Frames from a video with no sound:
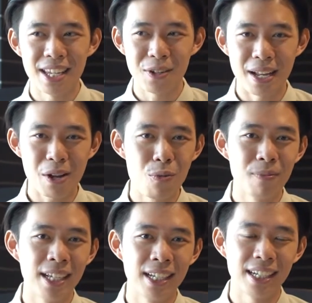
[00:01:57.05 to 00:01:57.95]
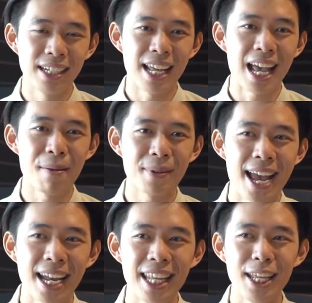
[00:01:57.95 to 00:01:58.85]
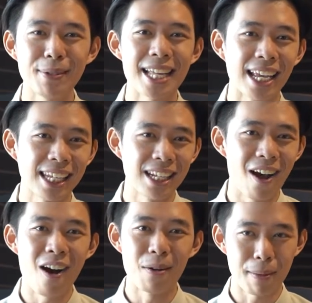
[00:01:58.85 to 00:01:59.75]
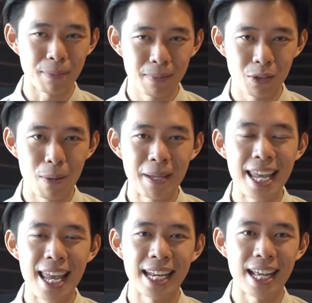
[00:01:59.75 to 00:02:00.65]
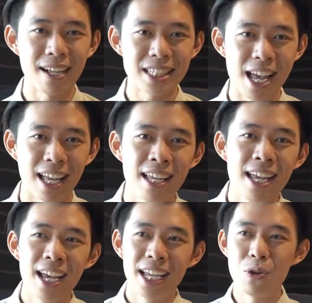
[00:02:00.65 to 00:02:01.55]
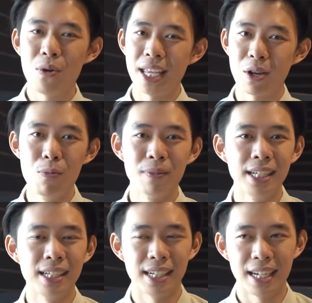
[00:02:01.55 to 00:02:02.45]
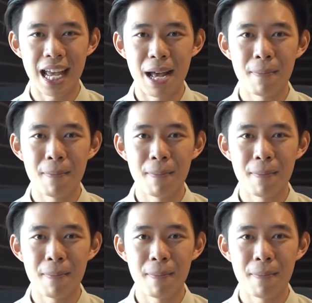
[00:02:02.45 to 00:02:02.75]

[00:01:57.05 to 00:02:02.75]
อยู่ในกลุ่มหนึ่งนะครับใครที่ภาษาอังกฤษอ่อนแบบตัวพี่เองเนี่ยก็จะอยู่อีกกลุ่มหนึ่งนะครับ